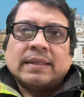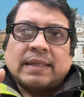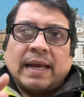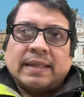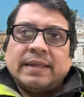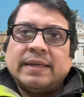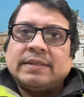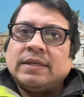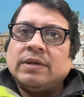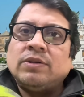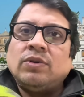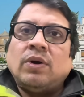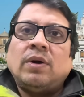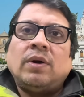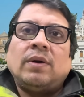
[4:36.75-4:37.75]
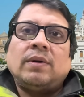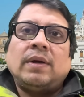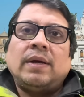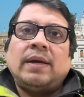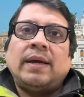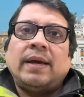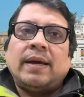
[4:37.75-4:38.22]
তাদের জন্য
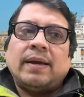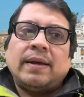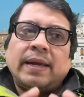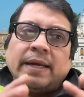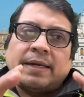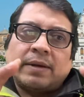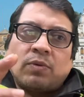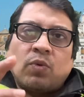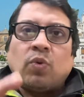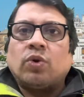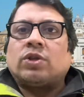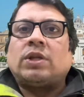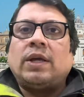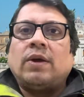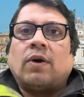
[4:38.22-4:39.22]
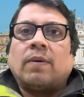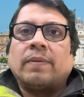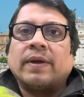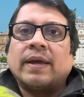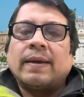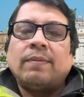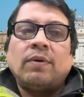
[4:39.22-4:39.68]
হ্যাঁ, এটা করতেই
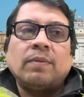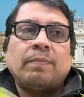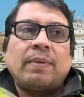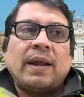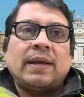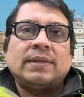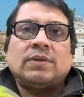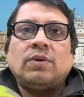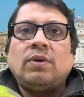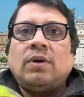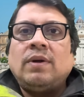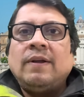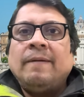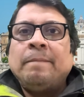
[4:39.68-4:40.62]
হবে এবং প্লাস হলো